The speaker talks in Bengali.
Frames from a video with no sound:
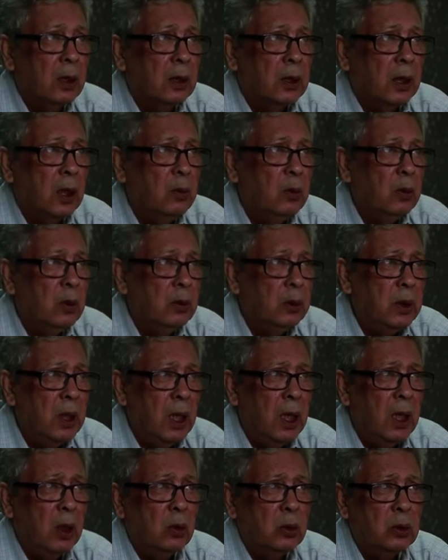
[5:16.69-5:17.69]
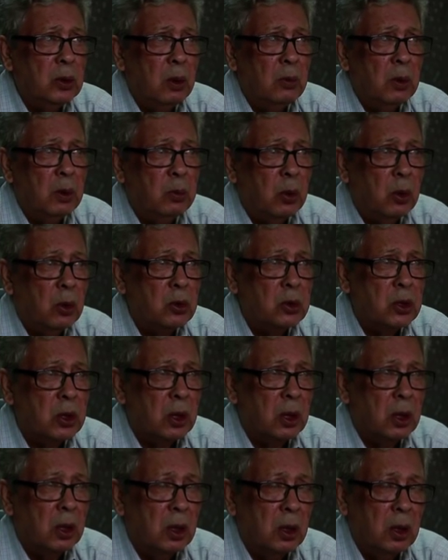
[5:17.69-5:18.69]
তাই বললাম হ্যাঁ ও তো আমার বড়
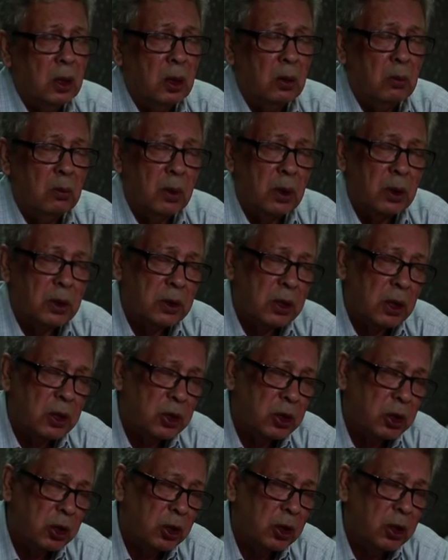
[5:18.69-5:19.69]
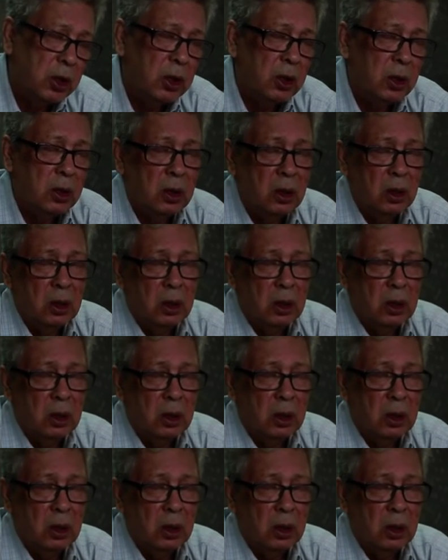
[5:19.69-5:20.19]
ছেলে বলে স্যার শিগগির